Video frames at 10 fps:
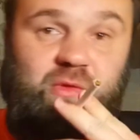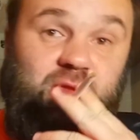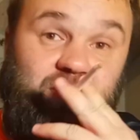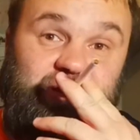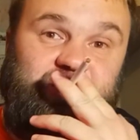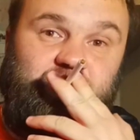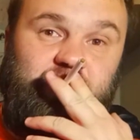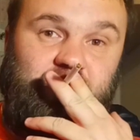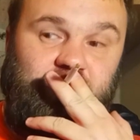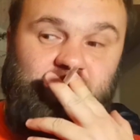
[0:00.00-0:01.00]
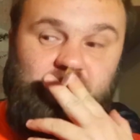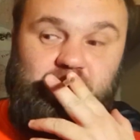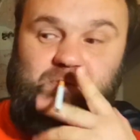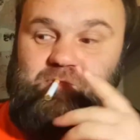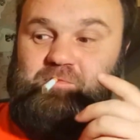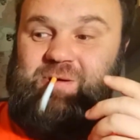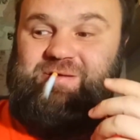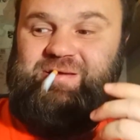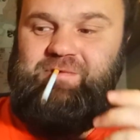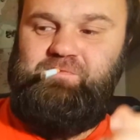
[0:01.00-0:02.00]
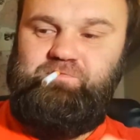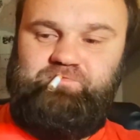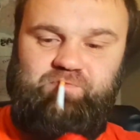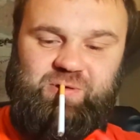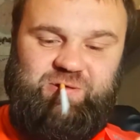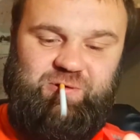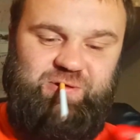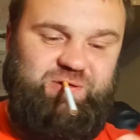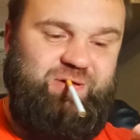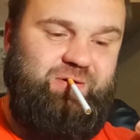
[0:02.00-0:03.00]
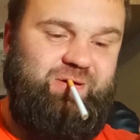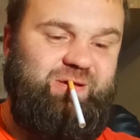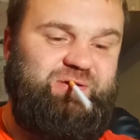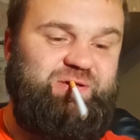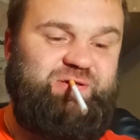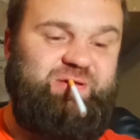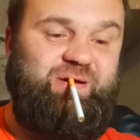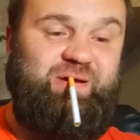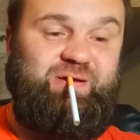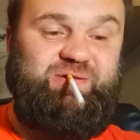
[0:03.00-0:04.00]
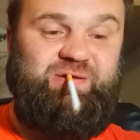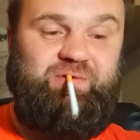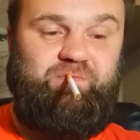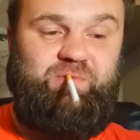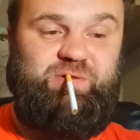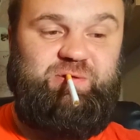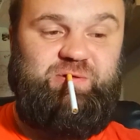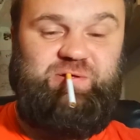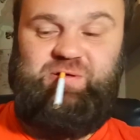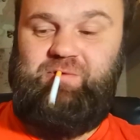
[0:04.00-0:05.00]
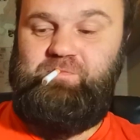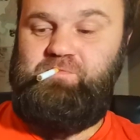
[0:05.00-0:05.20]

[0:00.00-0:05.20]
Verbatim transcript: давай закурим. Максим, соточка, классический красный, соточка.